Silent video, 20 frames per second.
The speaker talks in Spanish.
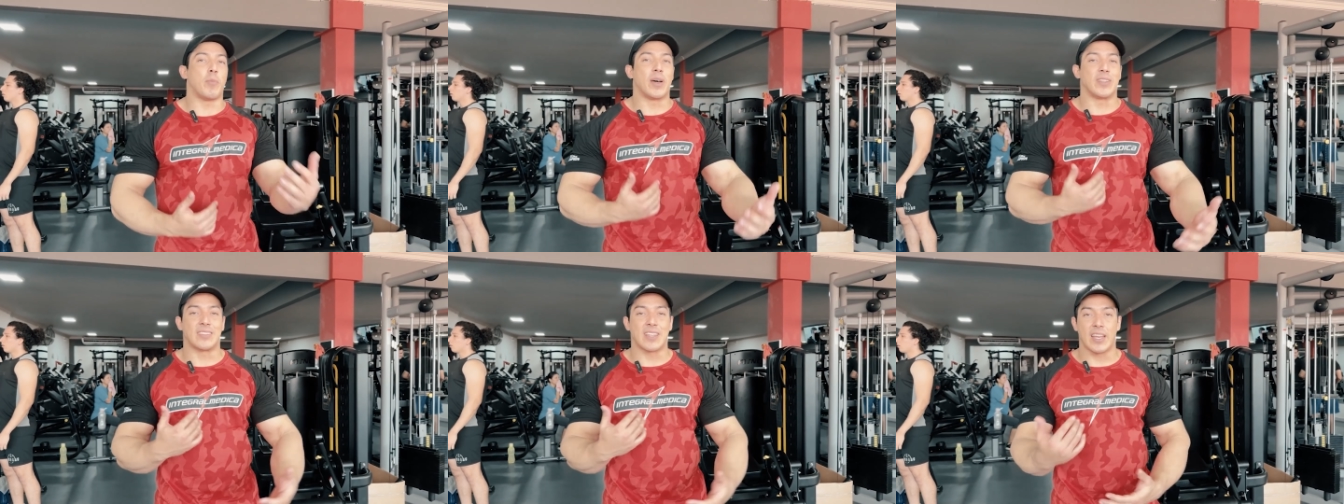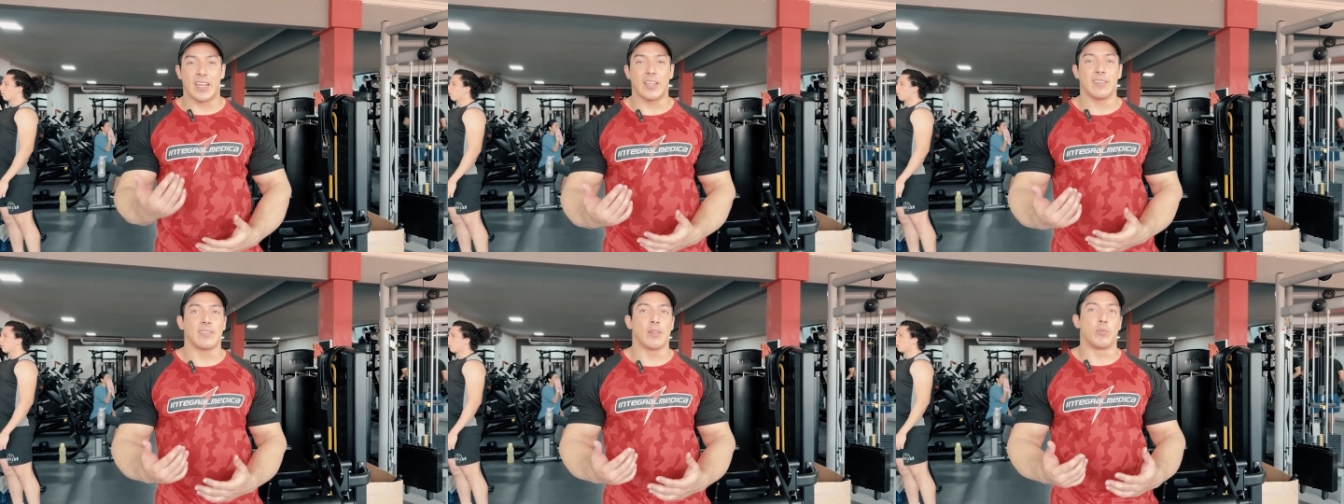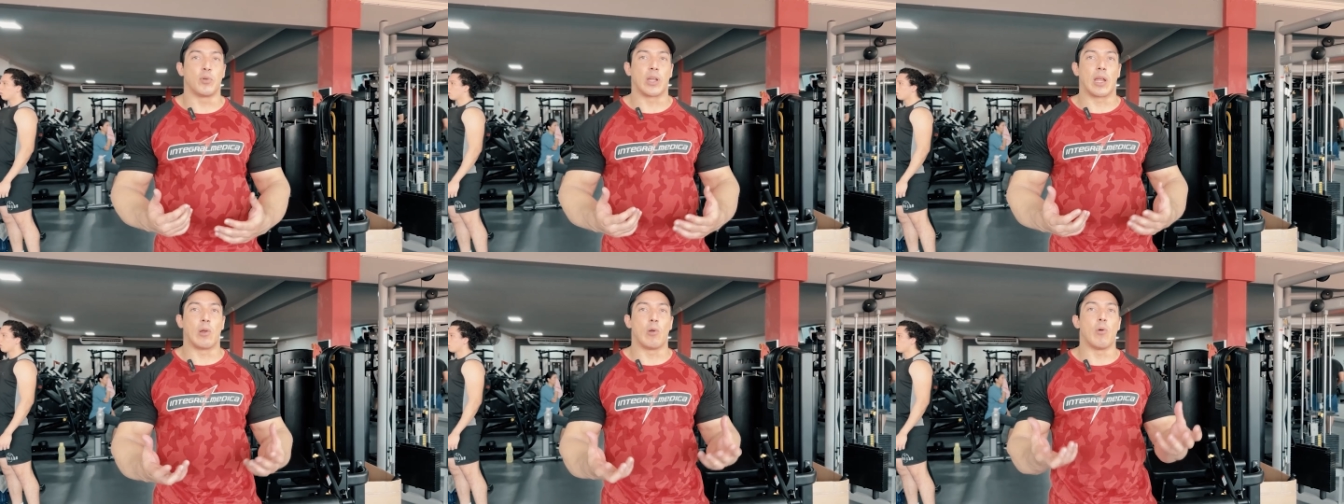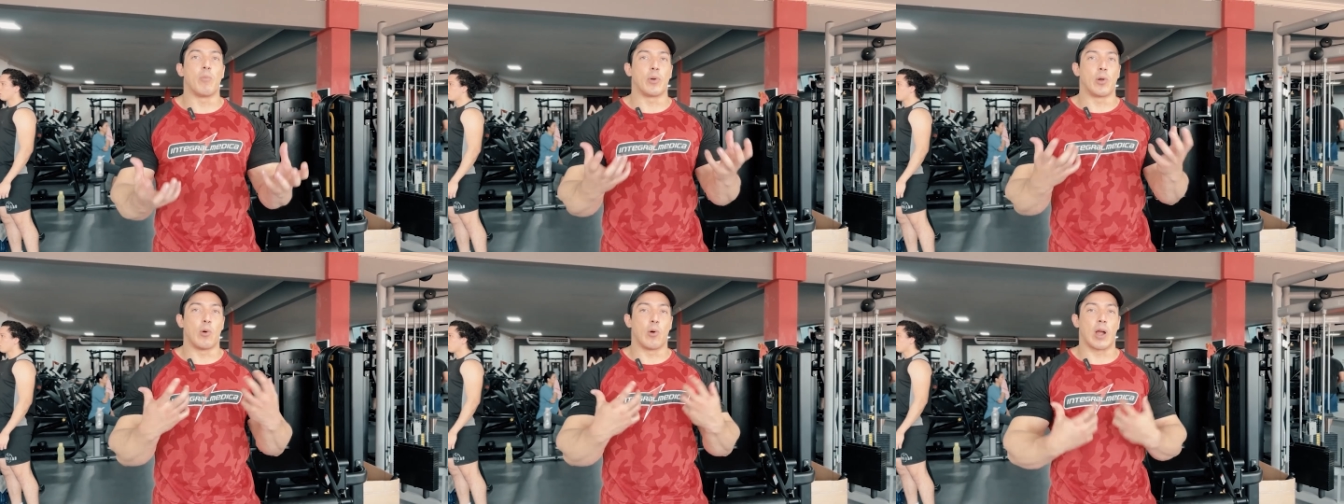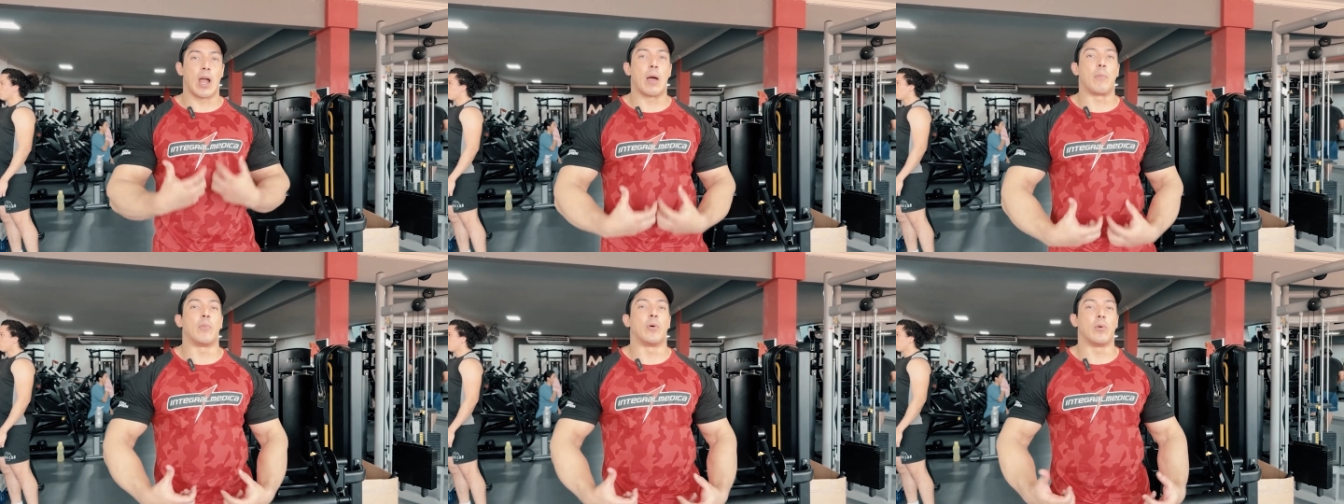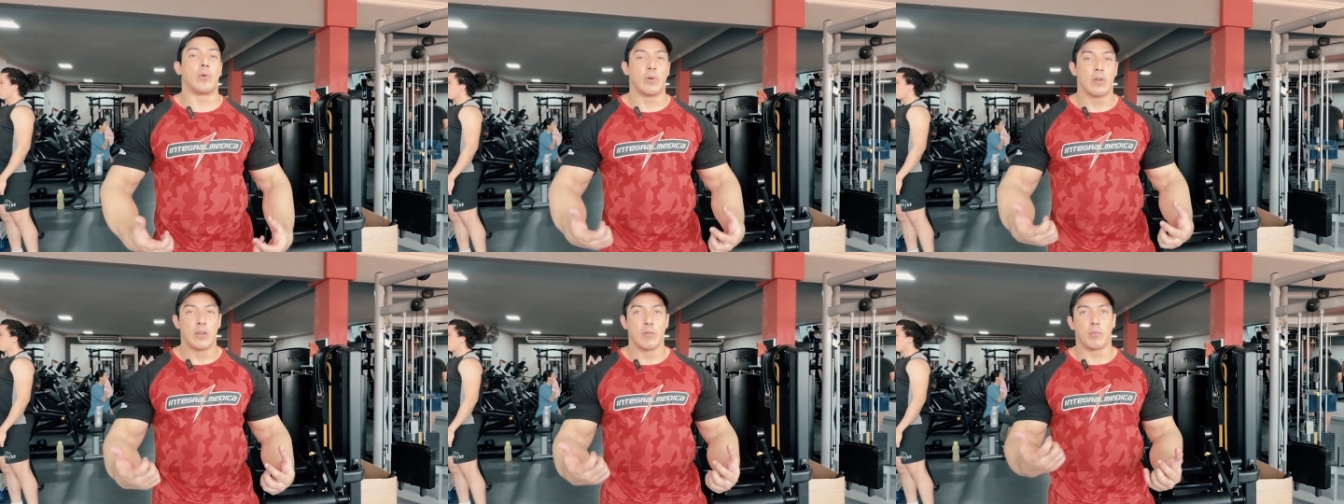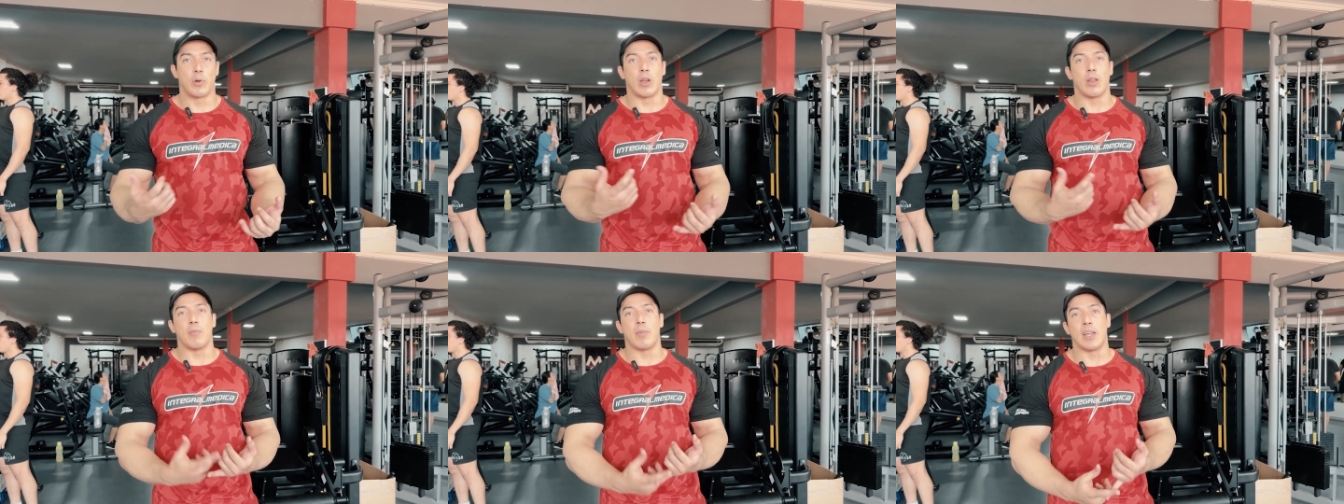pasar eso porque luego provocamos
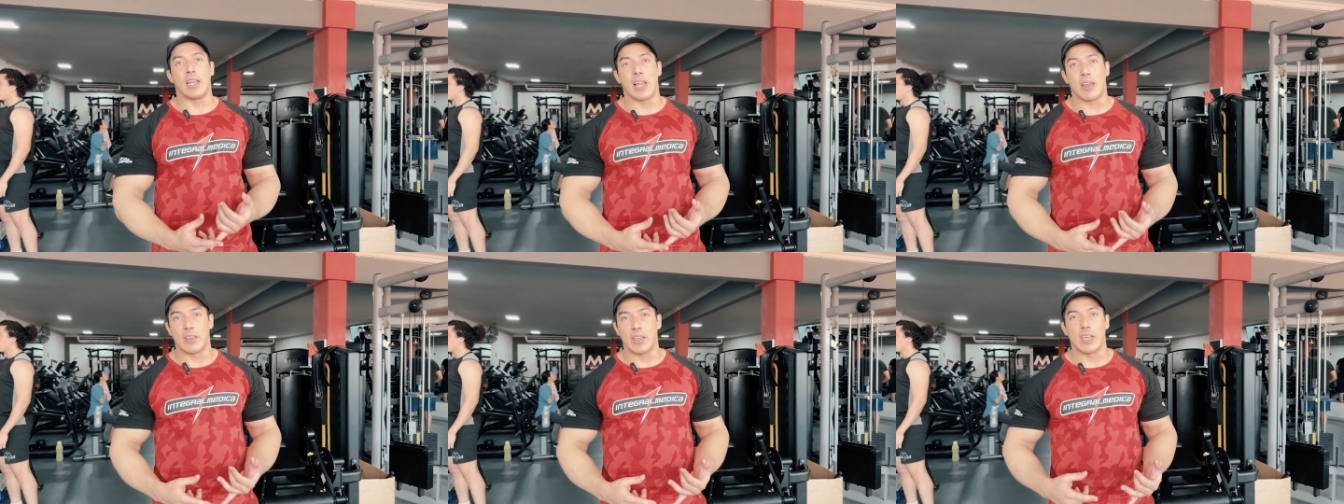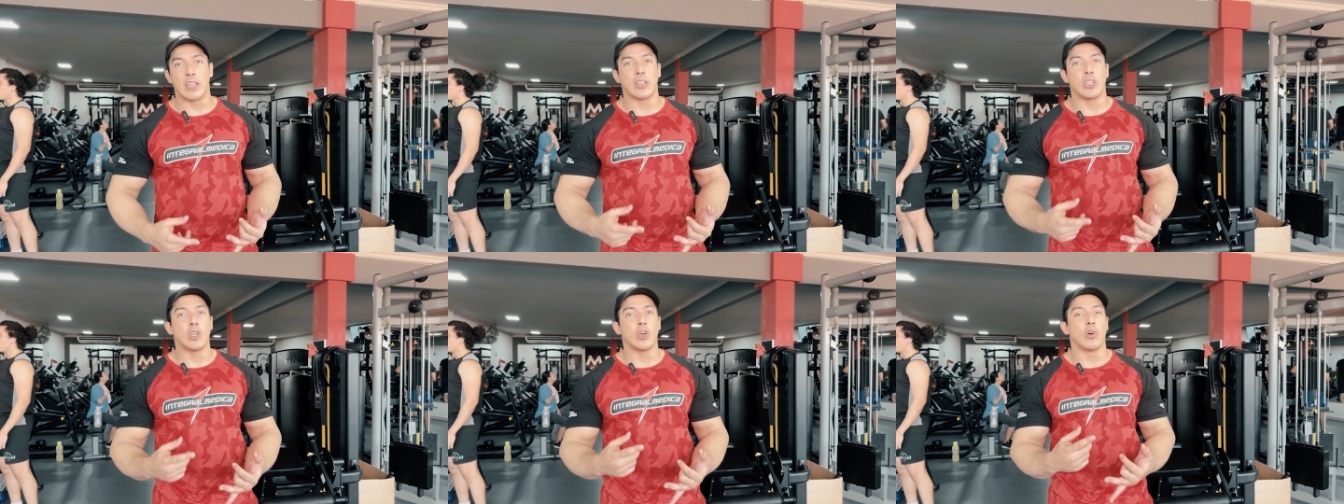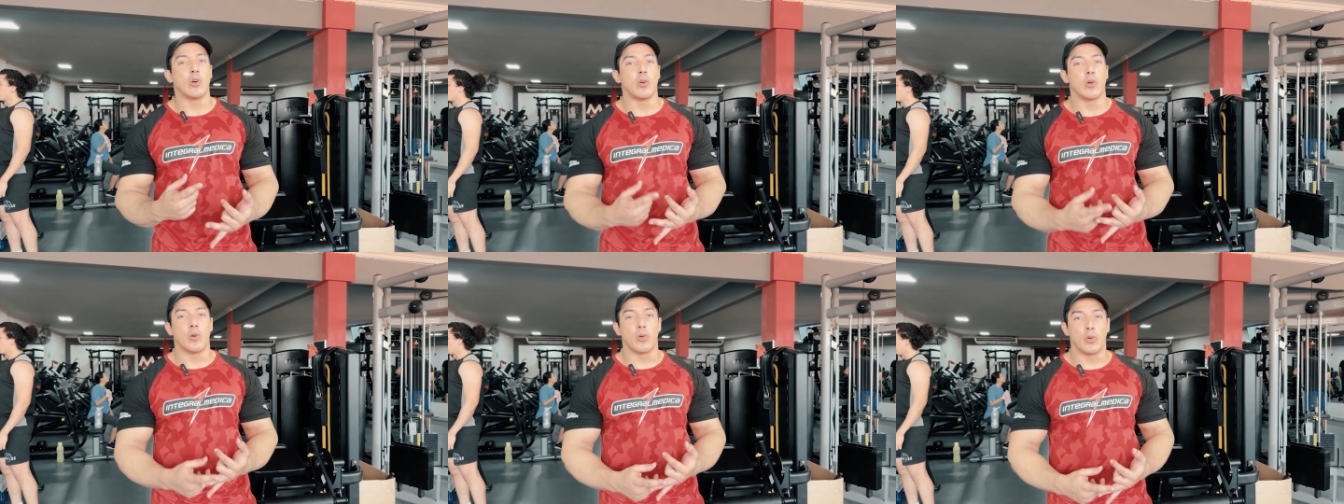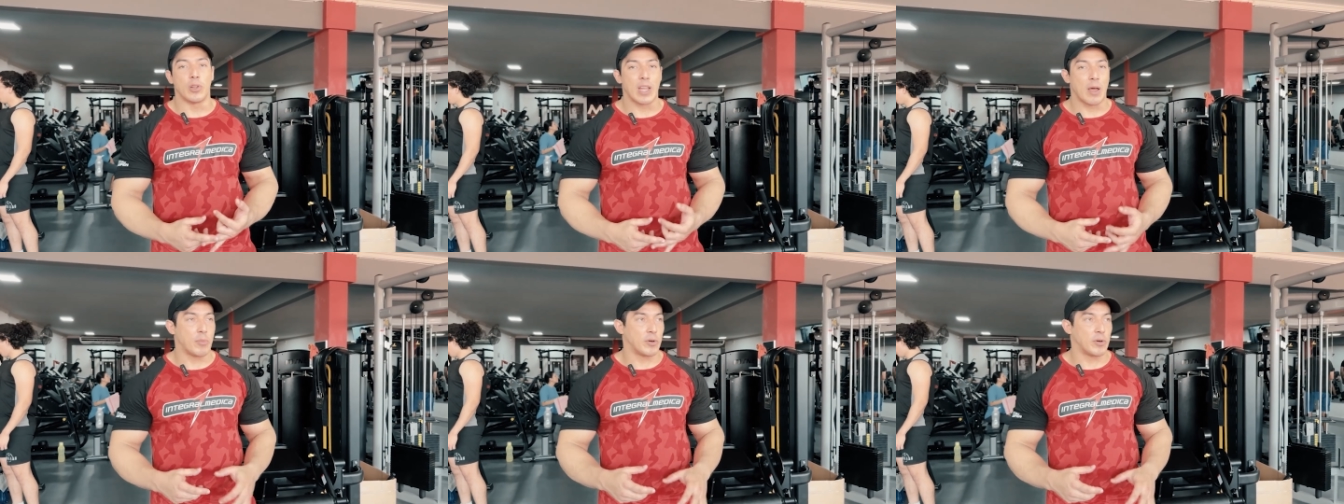problemas en la digestión,